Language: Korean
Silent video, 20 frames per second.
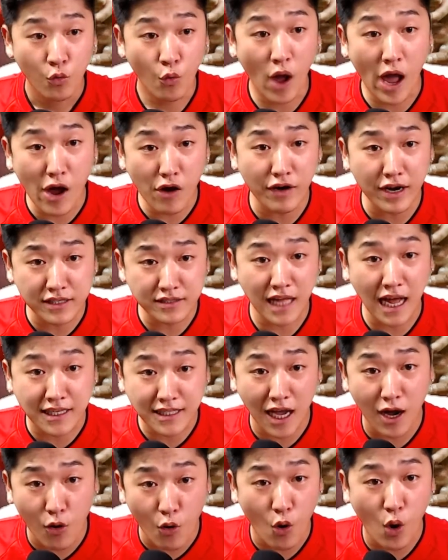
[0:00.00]
Where is
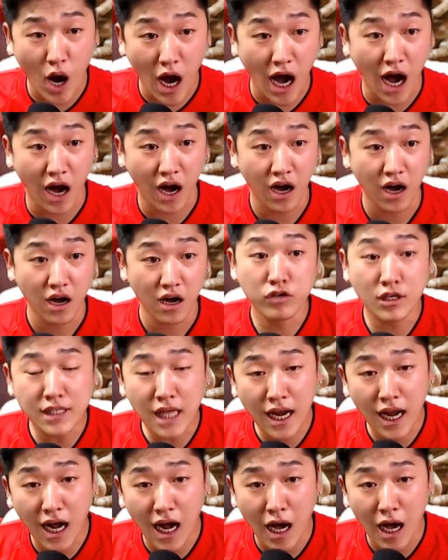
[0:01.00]
나상호가?
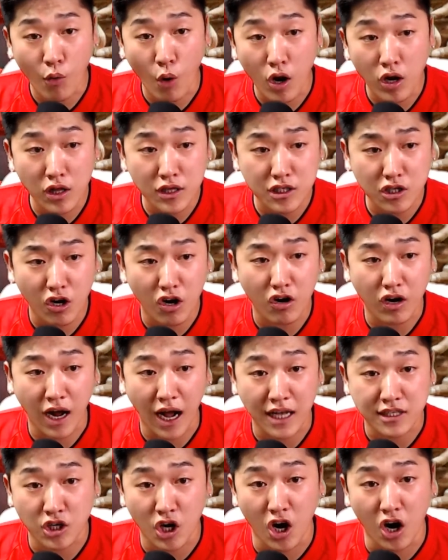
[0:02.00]
우리나라가 월드컵
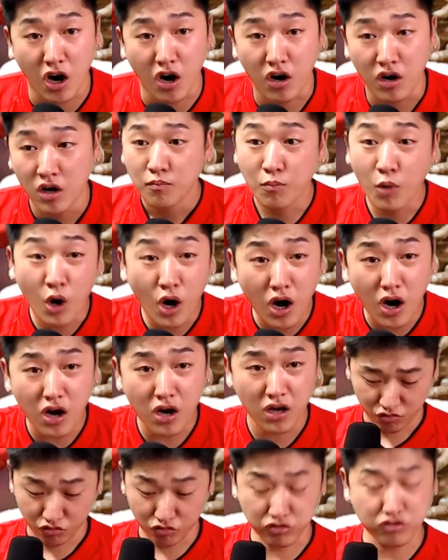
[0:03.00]
가서 뭐
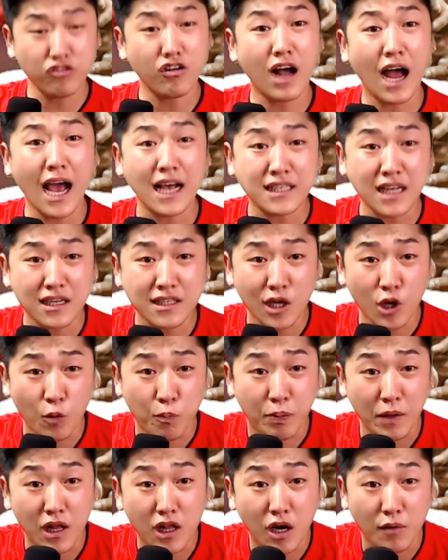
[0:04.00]
우루과이 상대로
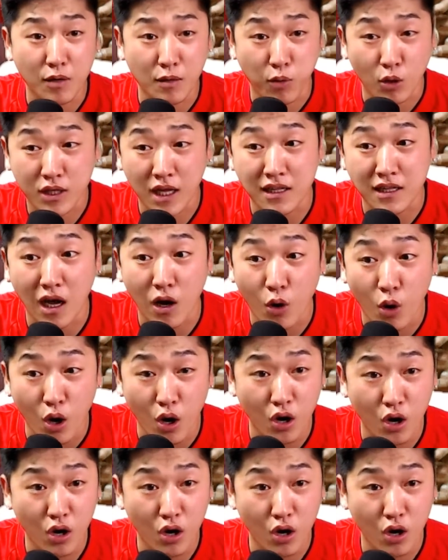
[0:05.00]
빌드업을 못한다고?